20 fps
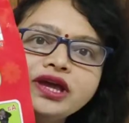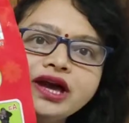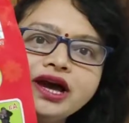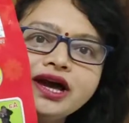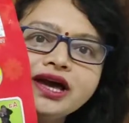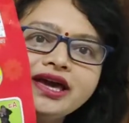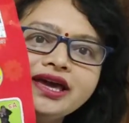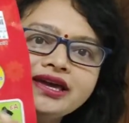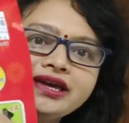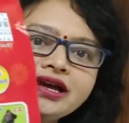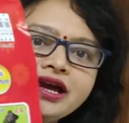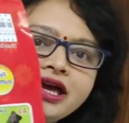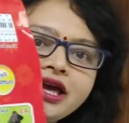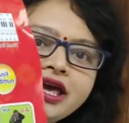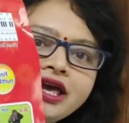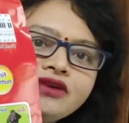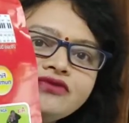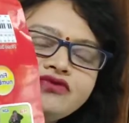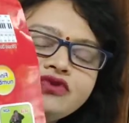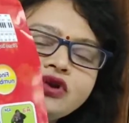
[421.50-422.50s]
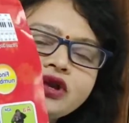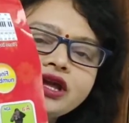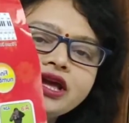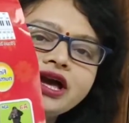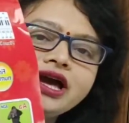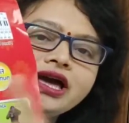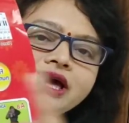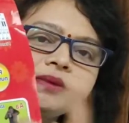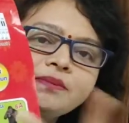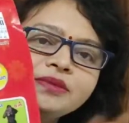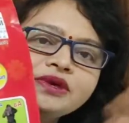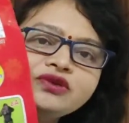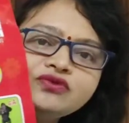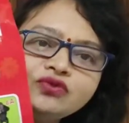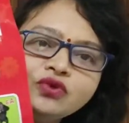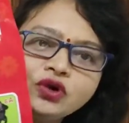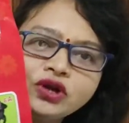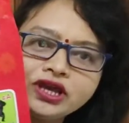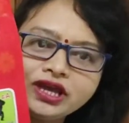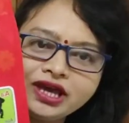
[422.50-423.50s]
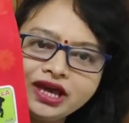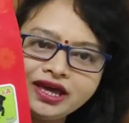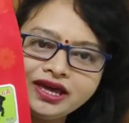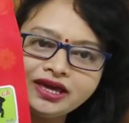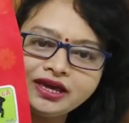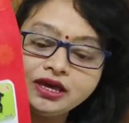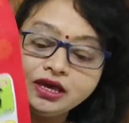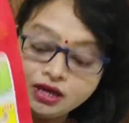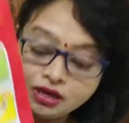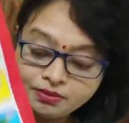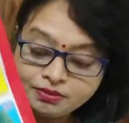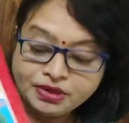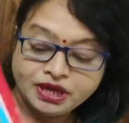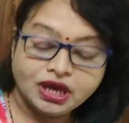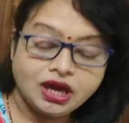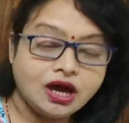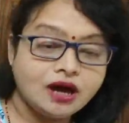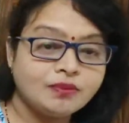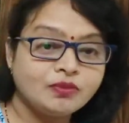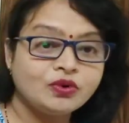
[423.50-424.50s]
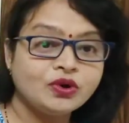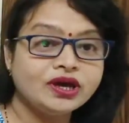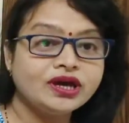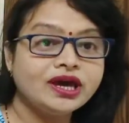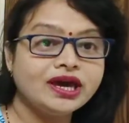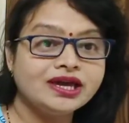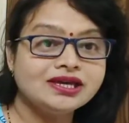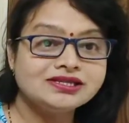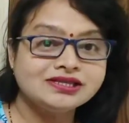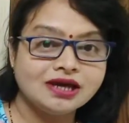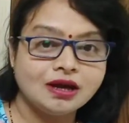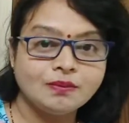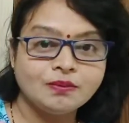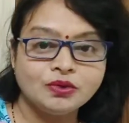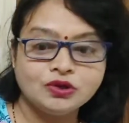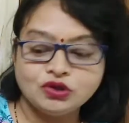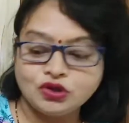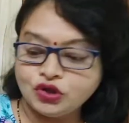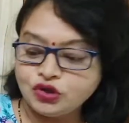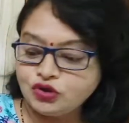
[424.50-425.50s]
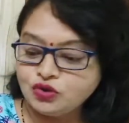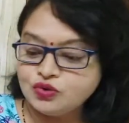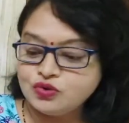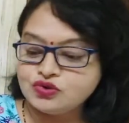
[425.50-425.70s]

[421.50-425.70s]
क्या है या ए फोर क्या है बी फोर क्या है मैं आपको एक एग्ज़ाम्पल देती